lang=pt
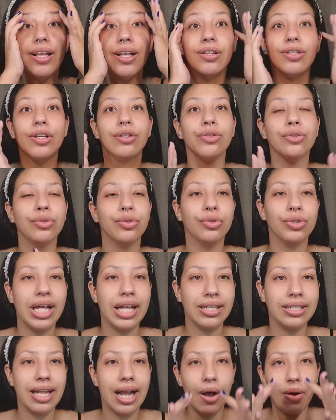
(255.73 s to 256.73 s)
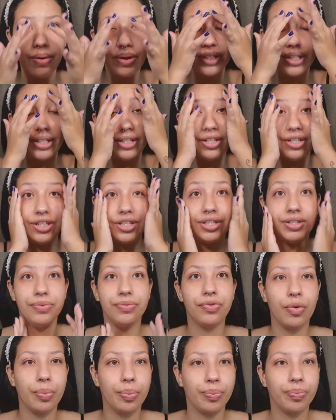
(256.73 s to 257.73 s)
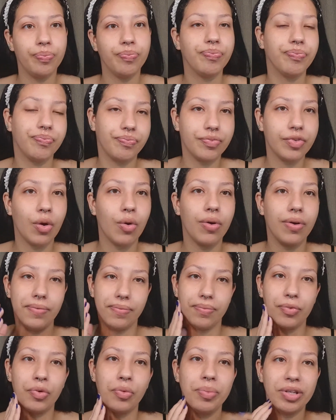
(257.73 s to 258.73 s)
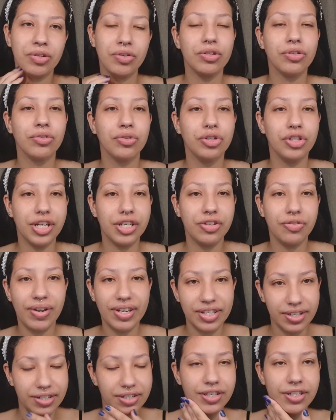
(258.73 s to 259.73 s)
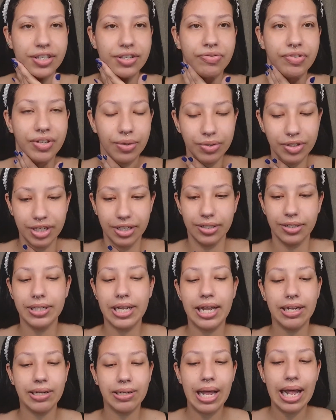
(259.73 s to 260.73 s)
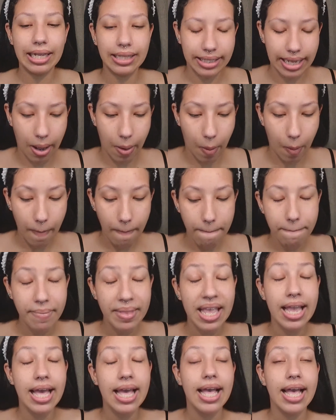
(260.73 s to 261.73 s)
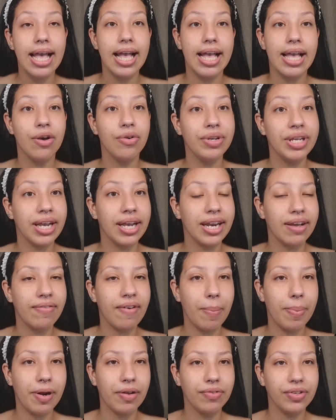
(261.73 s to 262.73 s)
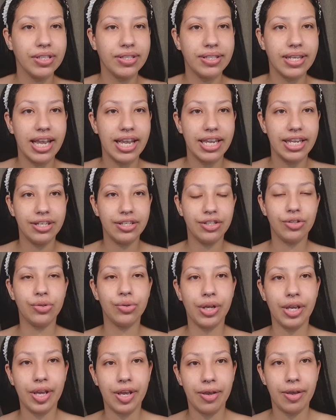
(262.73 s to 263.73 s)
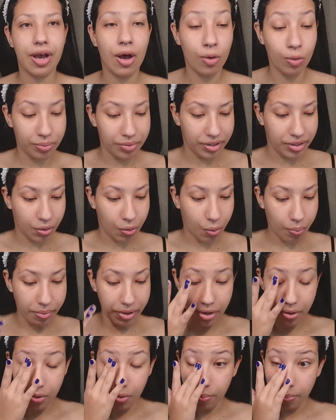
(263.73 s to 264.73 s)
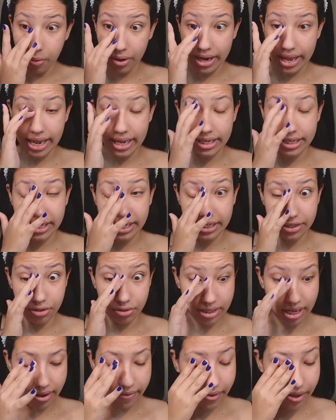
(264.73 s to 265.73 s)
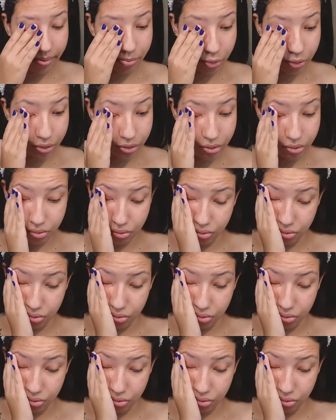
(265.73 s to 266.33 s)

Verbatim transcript: No, no Natal a gente foi... Começou a surgir as festas de final de ano, né? No Natal. É, eu ia gravar pra vocês é, Arrume-se Comigo, porém, gente, eu tava muito